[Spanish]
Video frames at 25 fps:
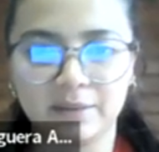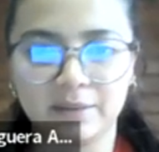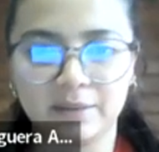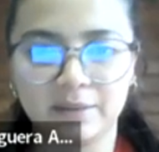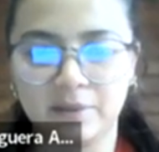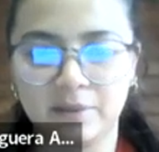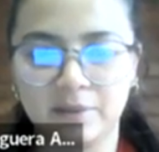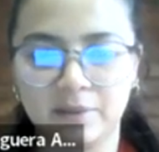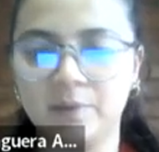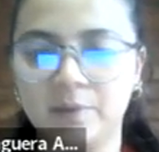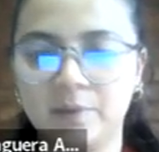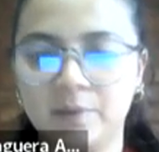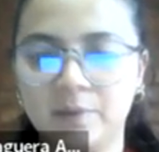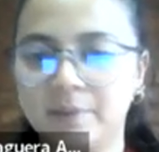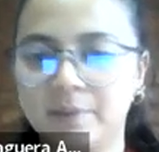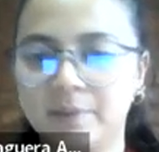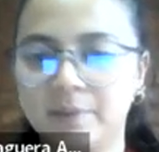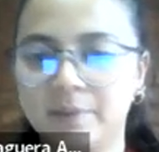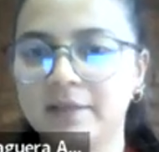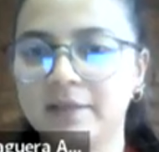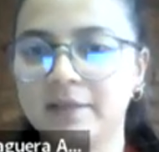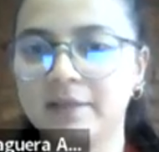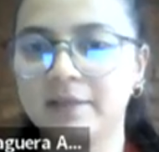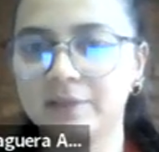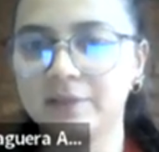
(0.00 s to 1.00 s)
en la
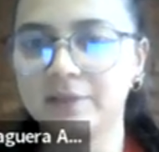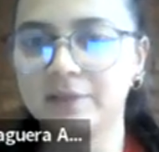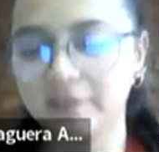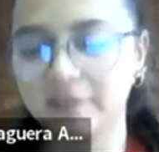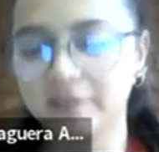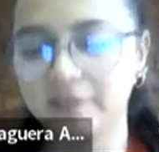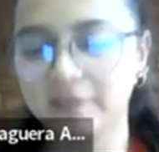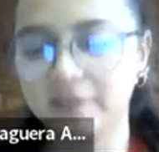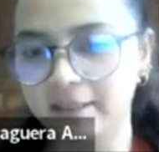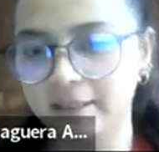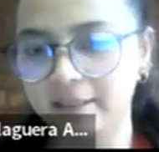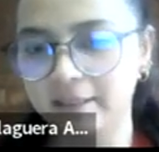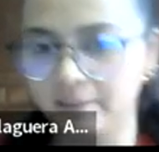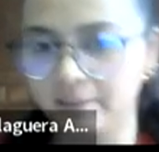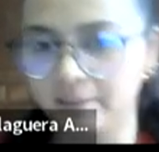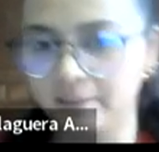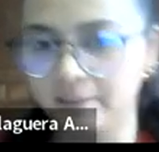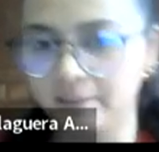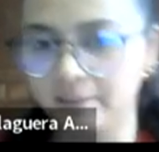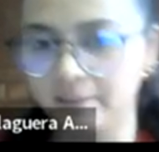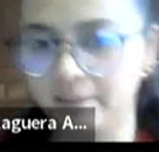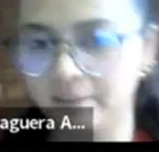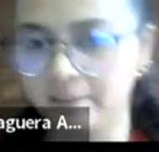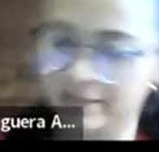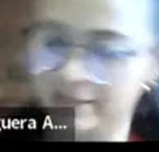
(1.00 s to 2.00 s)
multiplicación y
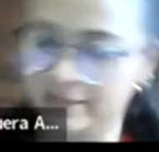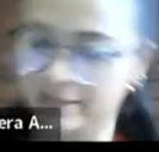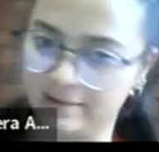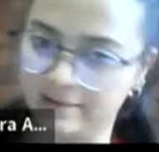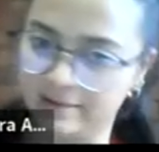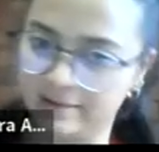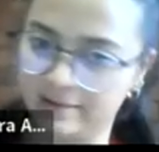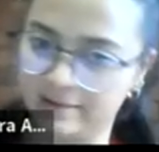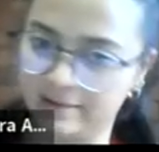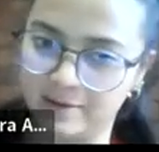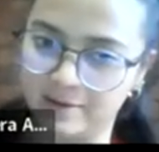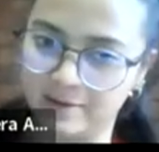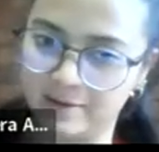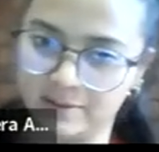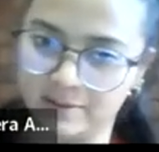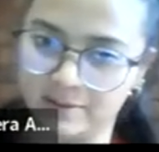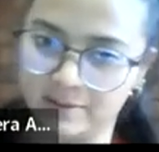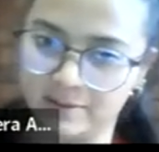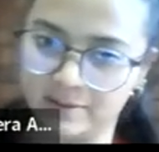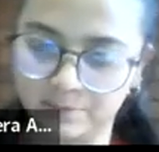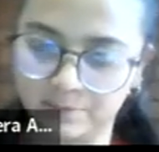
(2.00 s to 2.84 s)
pues en la división.